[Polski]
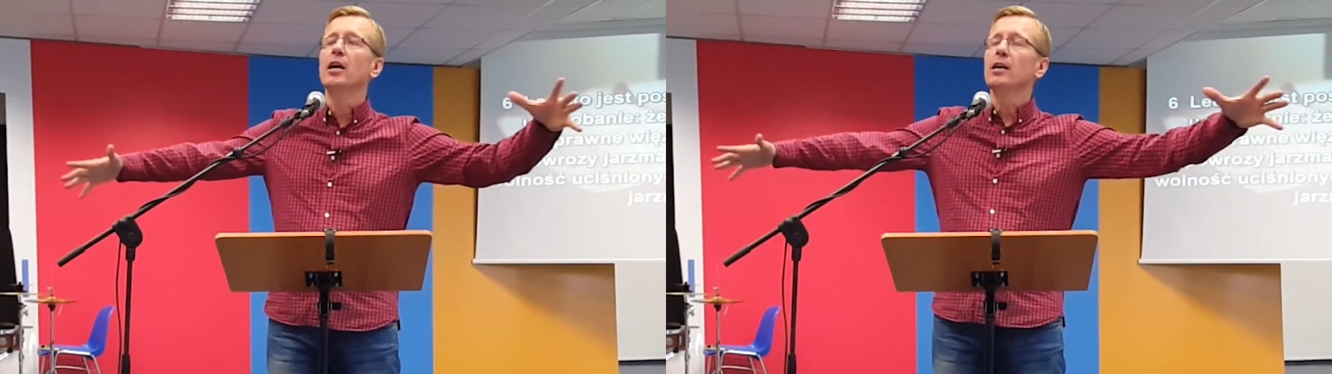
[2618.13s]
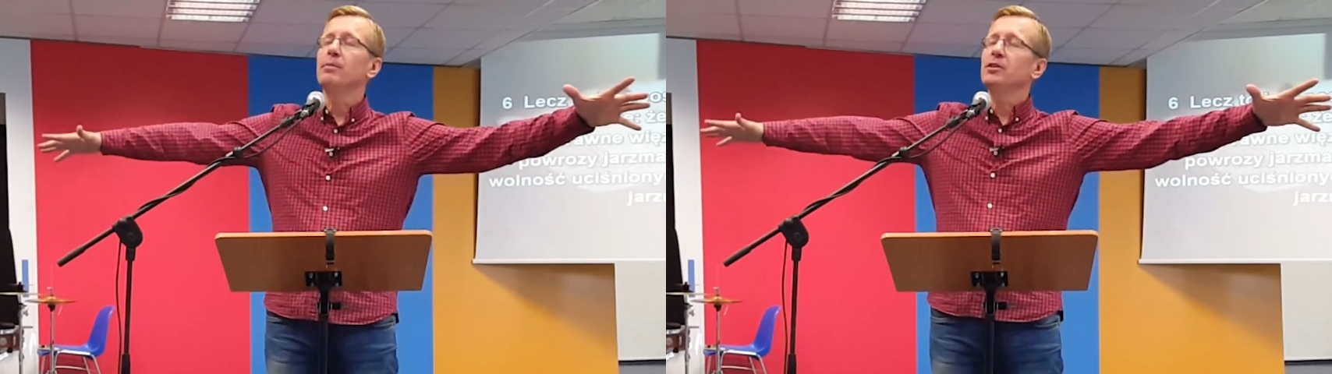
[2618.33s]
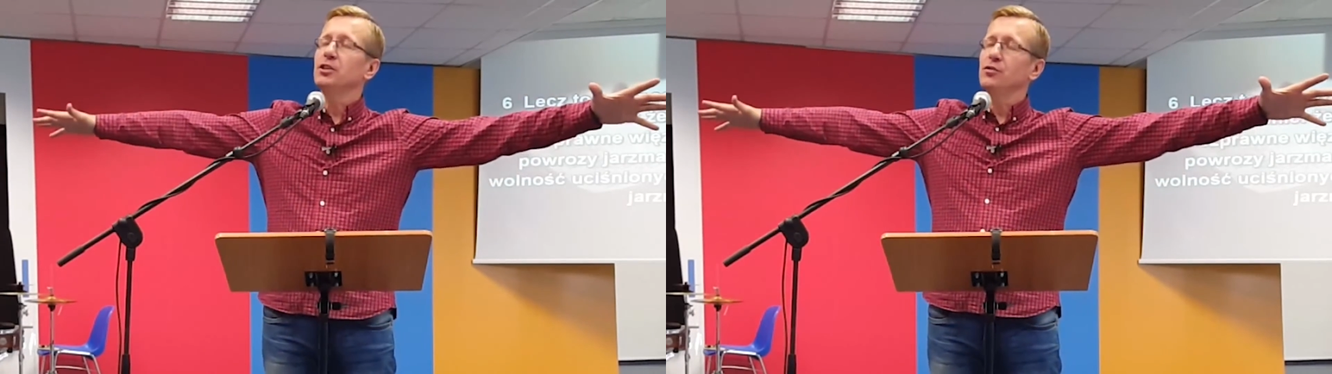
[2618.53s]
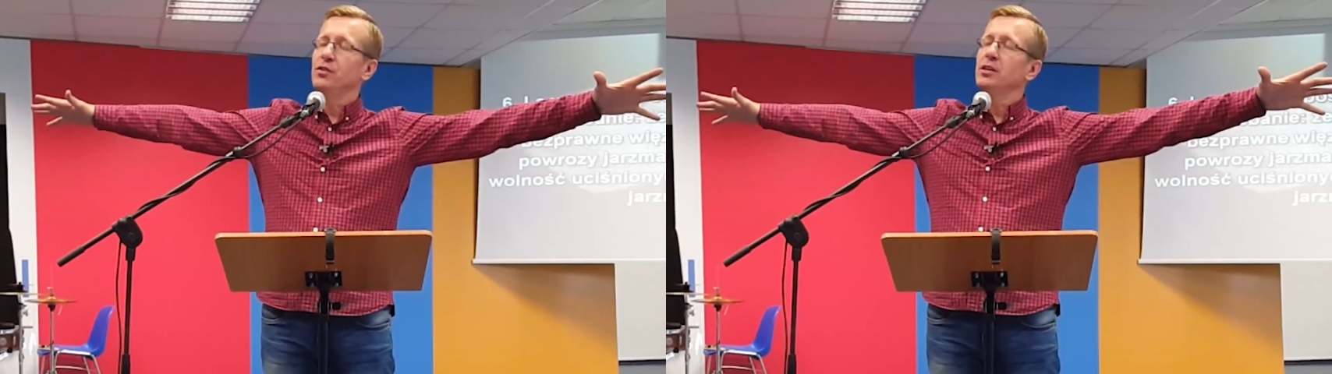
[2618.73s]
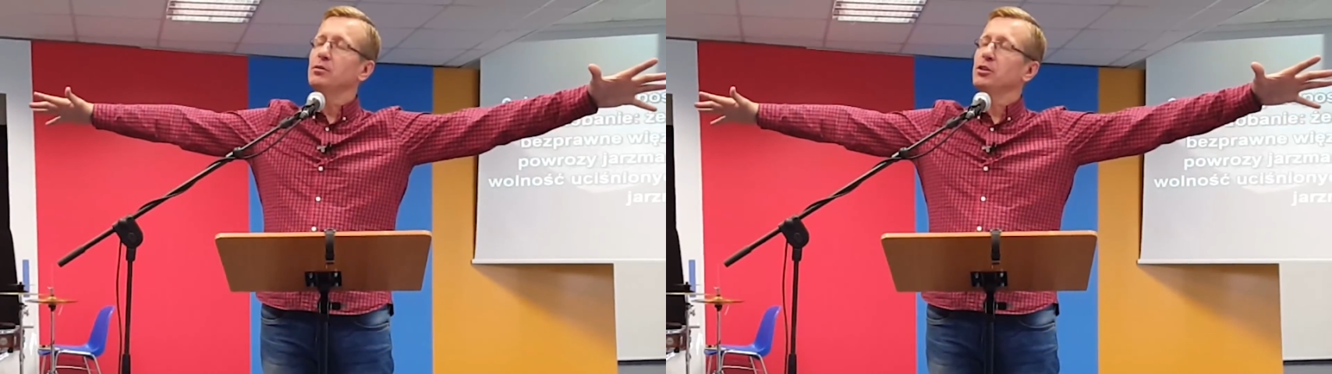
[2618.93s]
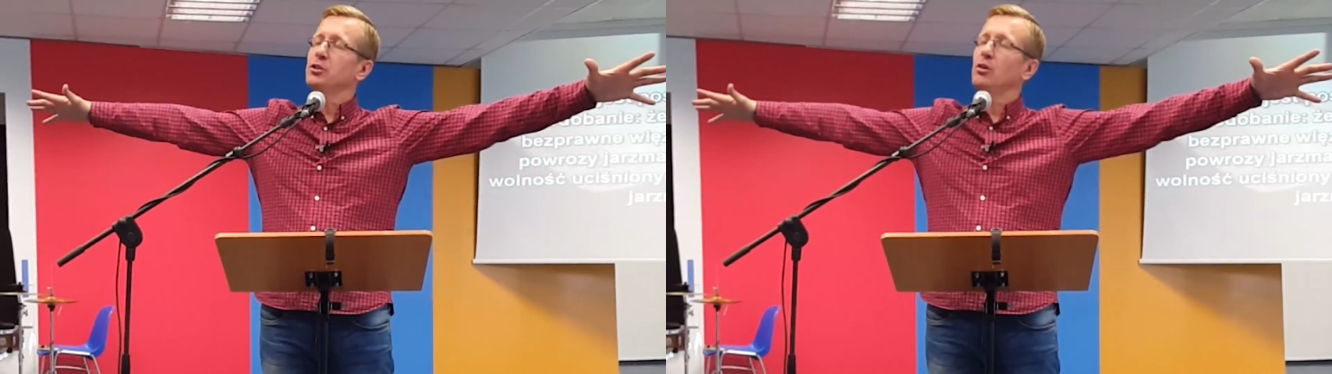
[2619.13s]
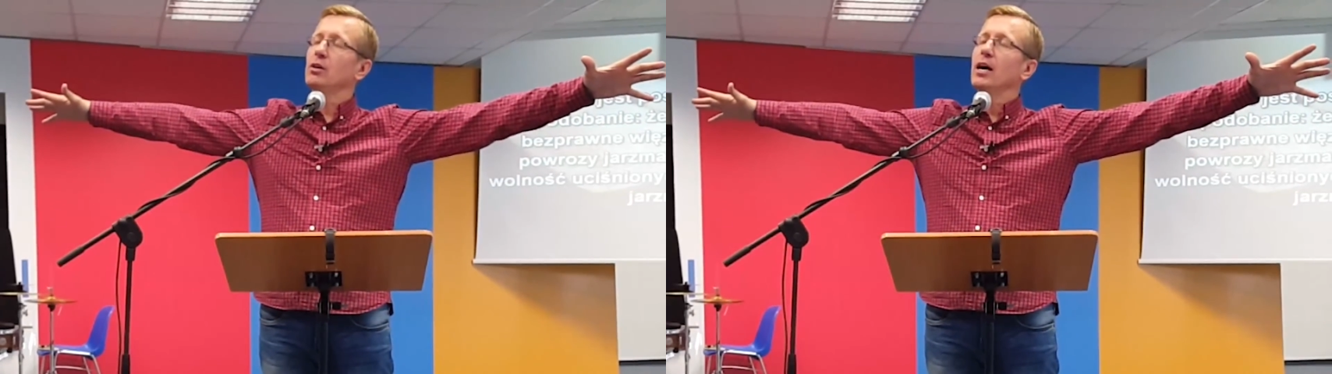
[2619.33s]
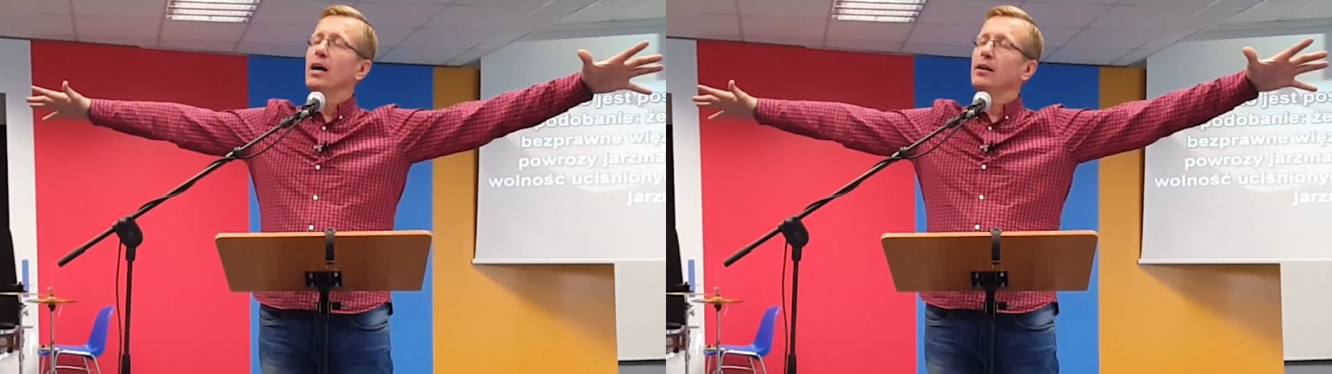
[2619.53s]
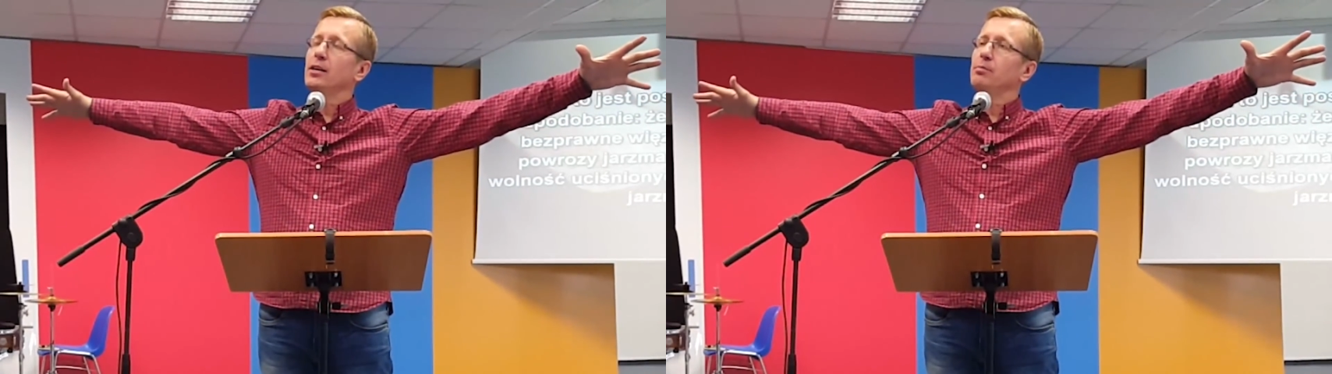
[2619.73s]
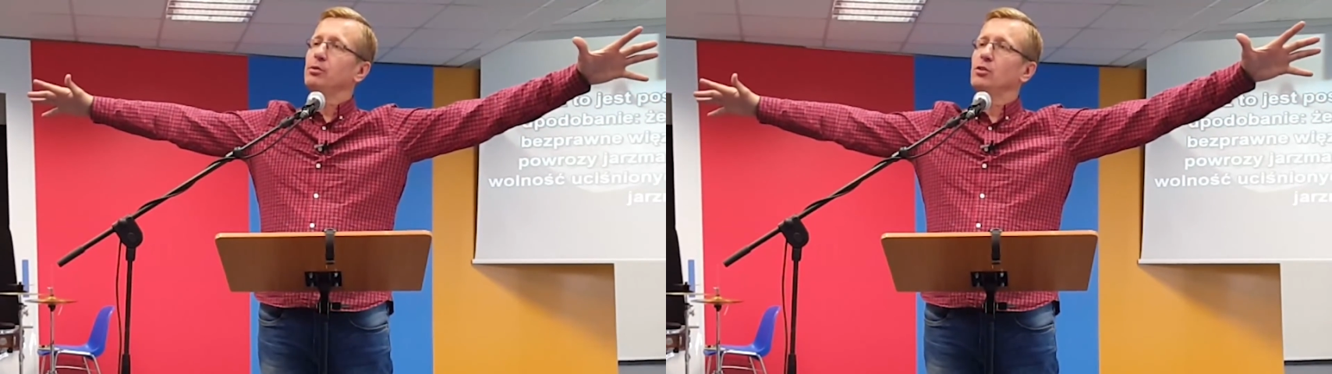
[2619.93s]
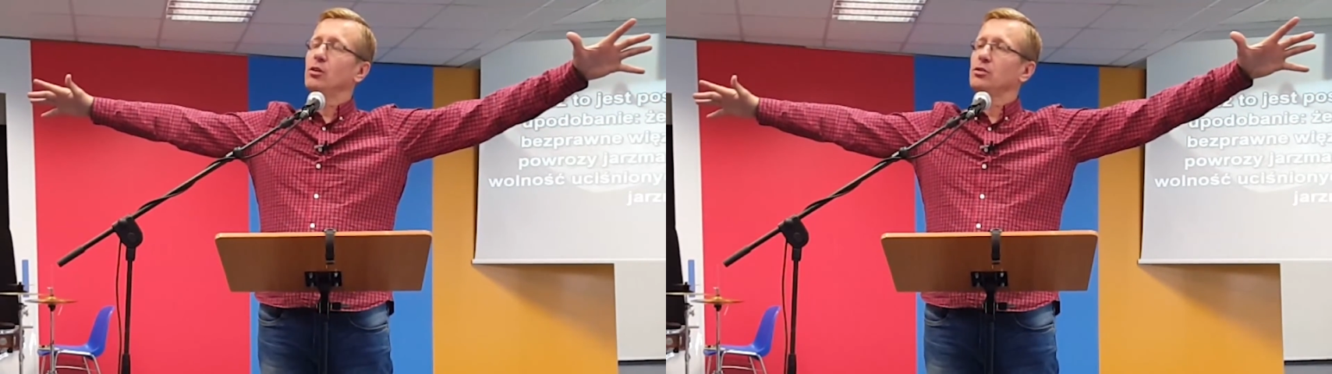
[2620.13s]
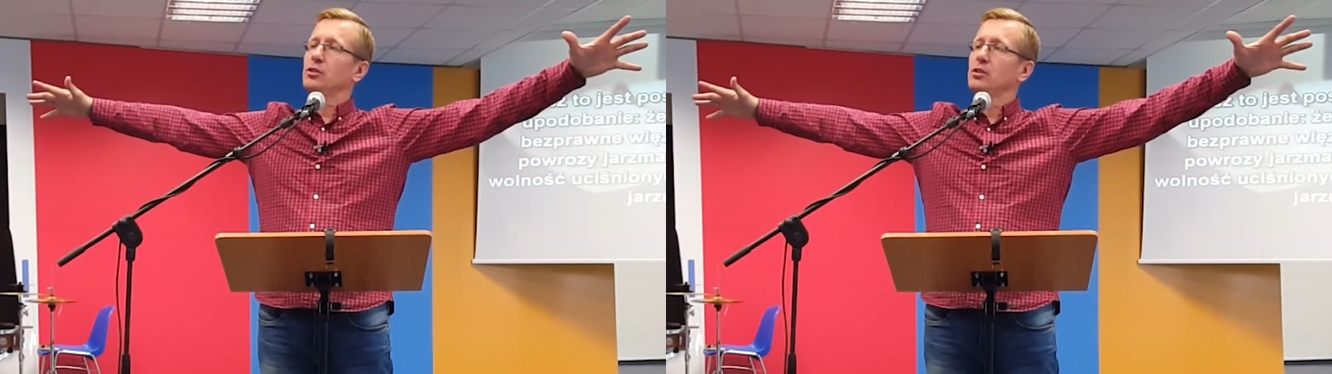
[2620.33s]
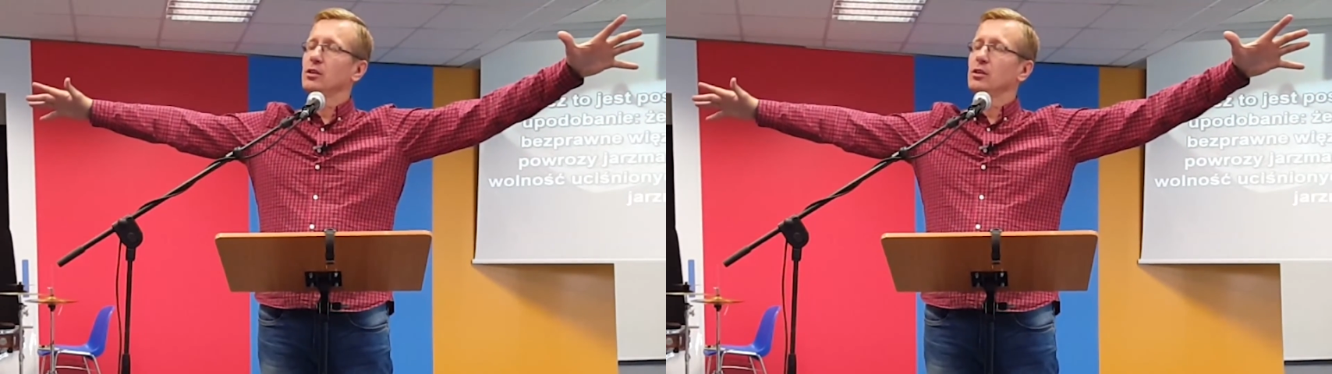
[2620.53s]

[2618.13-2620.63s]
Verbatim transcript: i będziesz wiedział, że cię ogarnie i podnosi.